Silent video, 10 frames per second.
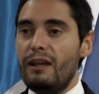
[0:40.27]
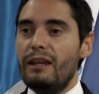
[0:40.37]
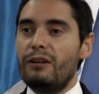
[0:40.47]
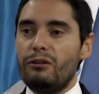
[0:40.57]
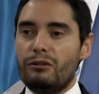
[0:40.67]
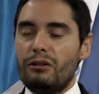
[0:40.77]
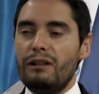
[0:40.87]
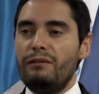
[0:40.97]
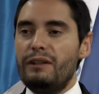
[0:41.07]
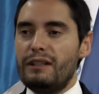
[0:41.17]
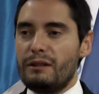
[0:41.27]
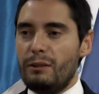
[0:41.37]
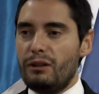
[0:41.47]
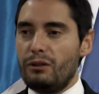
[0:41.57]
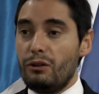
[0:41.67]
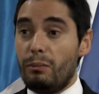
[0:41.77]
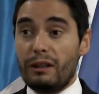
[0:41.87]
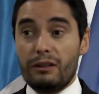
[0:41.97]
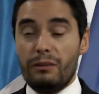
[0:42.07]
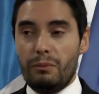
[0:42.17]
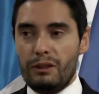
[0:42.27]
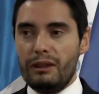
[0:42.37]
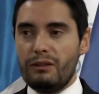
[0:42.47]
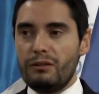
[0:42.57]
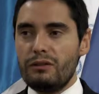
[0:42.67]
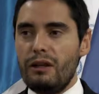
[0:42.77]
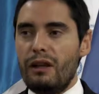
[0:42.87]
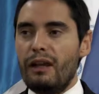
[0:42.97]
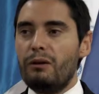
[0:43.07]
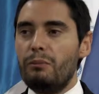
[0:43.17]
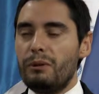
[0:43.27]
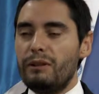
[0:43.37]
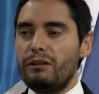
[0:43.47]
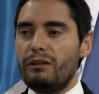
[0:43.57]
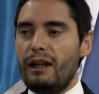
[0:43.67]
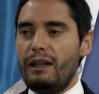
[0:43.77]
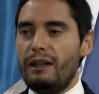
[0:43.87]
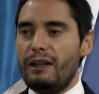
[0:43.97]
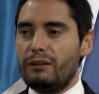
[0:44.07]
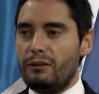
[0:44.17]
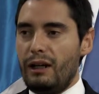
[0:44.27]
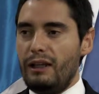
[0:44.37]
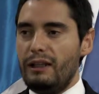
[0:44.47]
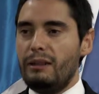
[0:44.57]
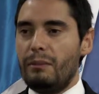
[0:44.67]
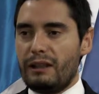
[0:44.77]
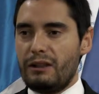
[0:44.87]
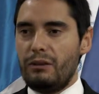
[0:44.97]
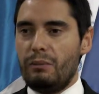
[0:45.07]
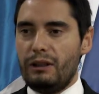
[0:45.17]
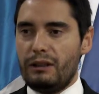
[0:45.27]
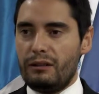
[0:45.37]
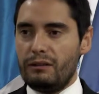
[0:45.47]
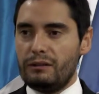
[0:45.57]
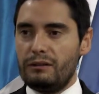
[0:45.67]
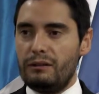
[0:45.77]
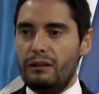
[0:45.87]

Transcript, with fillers: y control del financiamiento de los partidos políticos en cumplimiento de la ley electoral y de partidos políticos.